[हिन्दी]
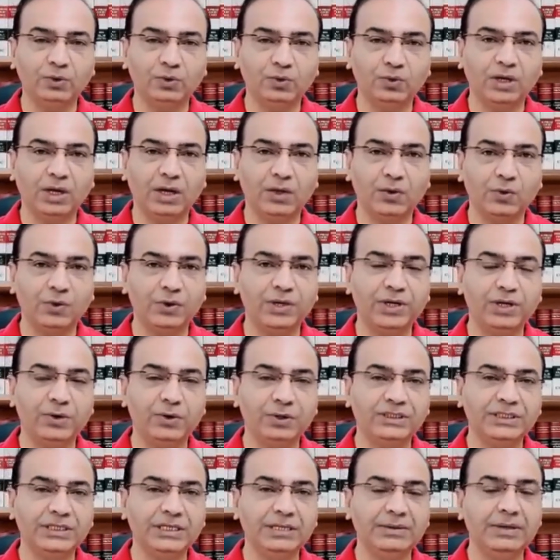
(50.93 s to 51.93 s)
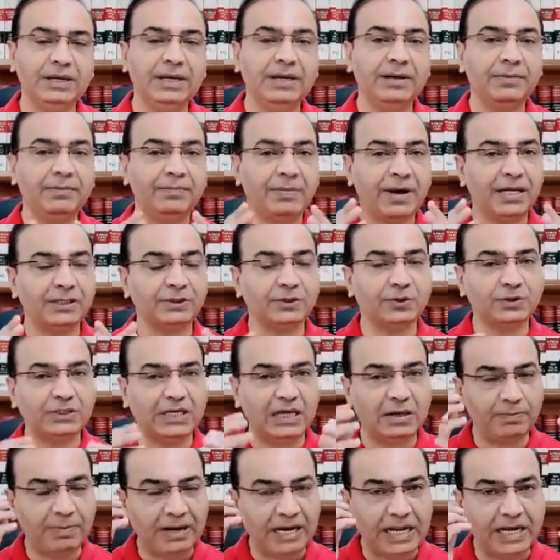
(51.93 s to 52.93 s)
तुगलक गोरी गजनी 500
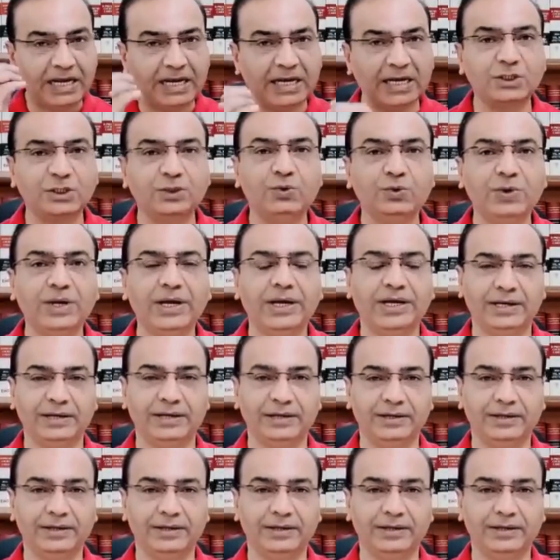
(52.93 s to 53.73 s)
साल पहले कर चुके हैं